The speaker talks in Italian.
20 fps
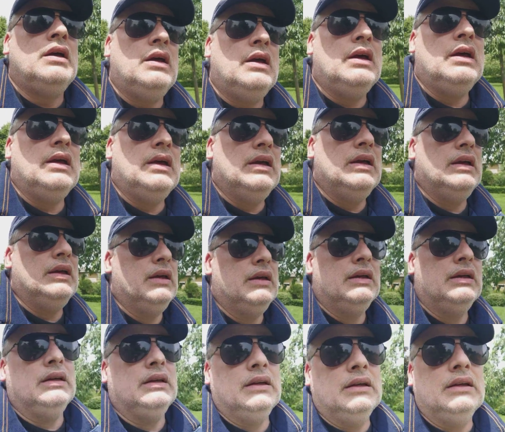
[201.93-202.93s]

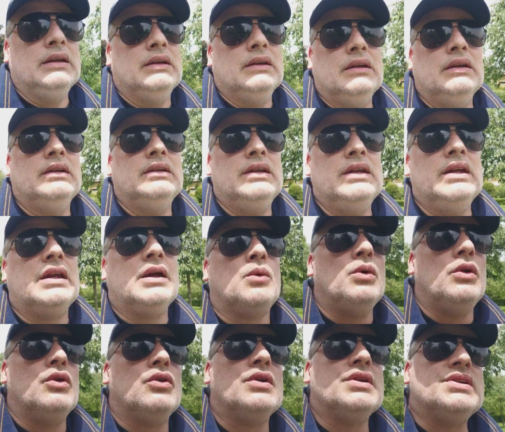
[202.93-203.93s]
eh, dire
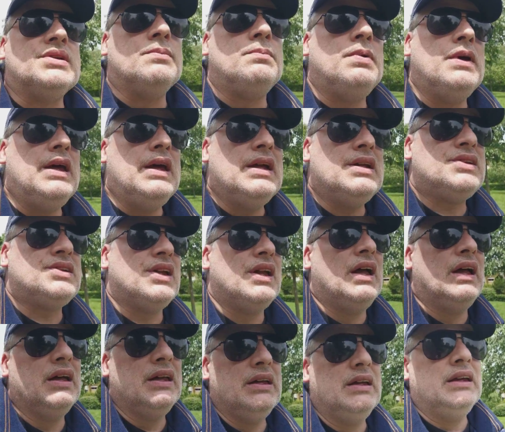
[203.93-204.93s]
quello che si
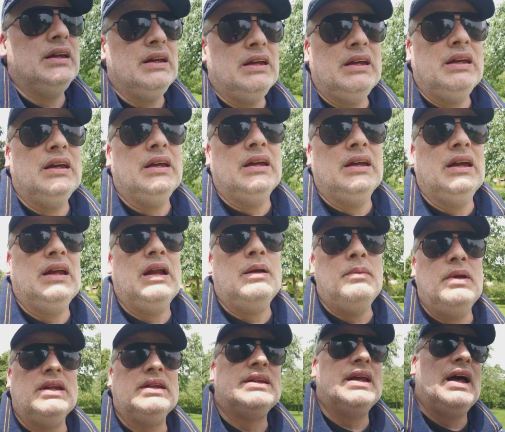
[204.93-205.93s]
pensa e, e,
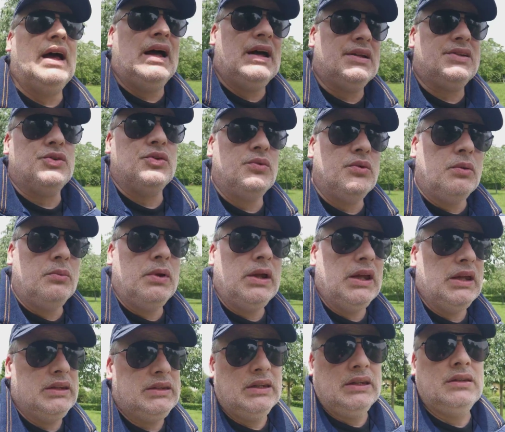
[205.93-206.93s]
lamentarsi
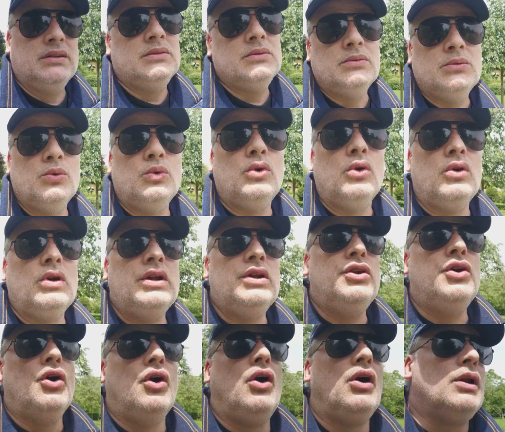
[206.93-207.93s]
ovviamente. Uno li
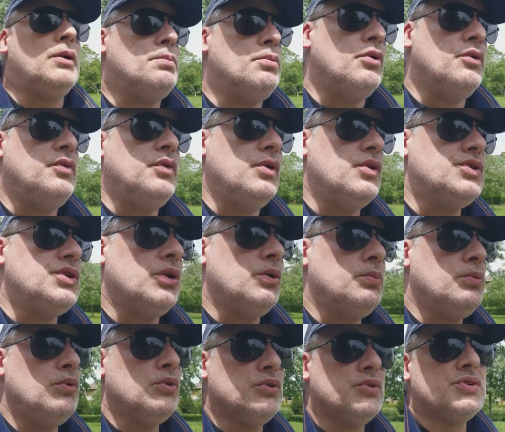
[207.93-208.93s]
ignora, poi fino a un certo
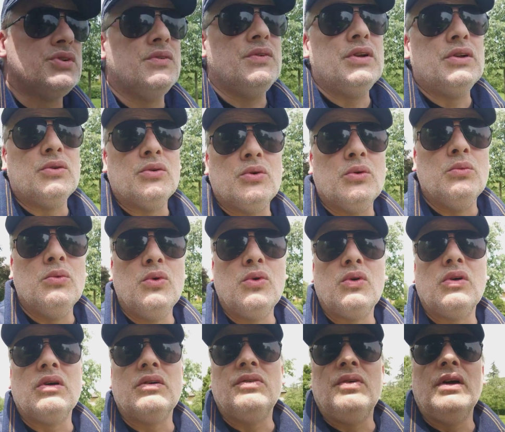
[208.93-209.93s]
punto si vedono
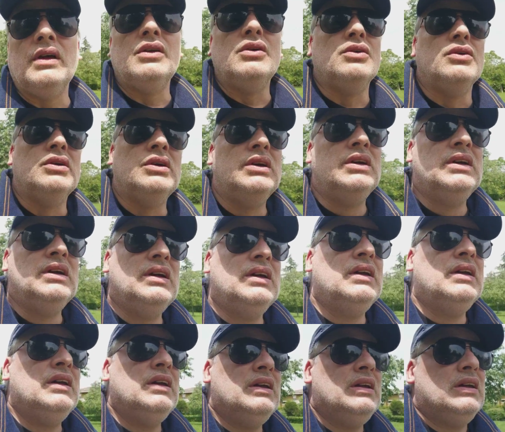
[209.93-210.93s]
comunque che fanno
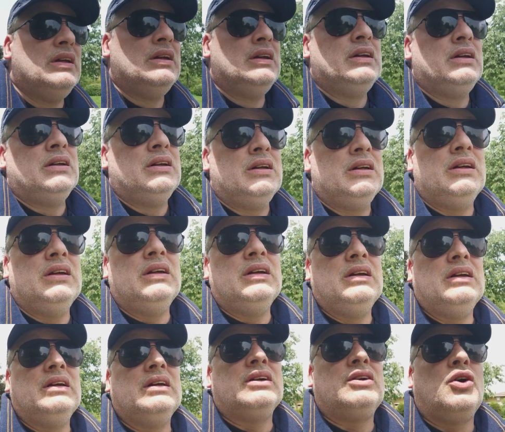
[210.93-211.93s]

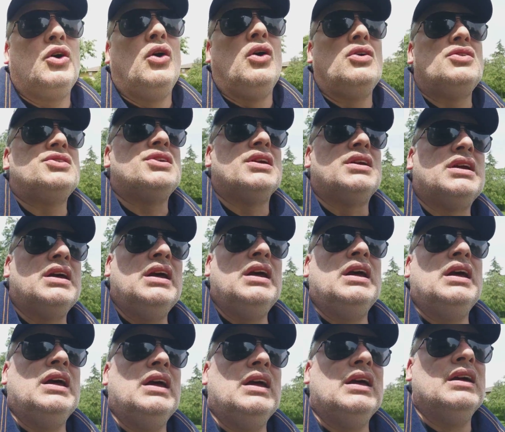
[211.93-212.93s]
eh, cose
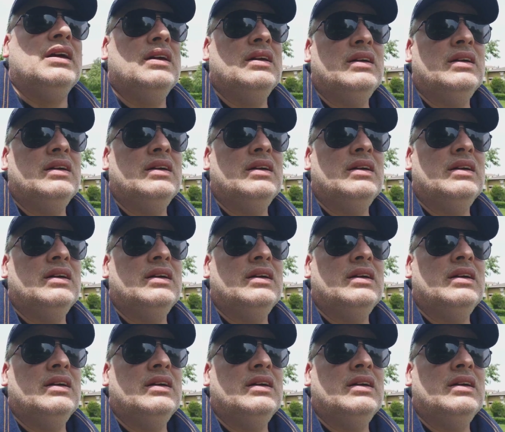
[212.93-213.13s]
che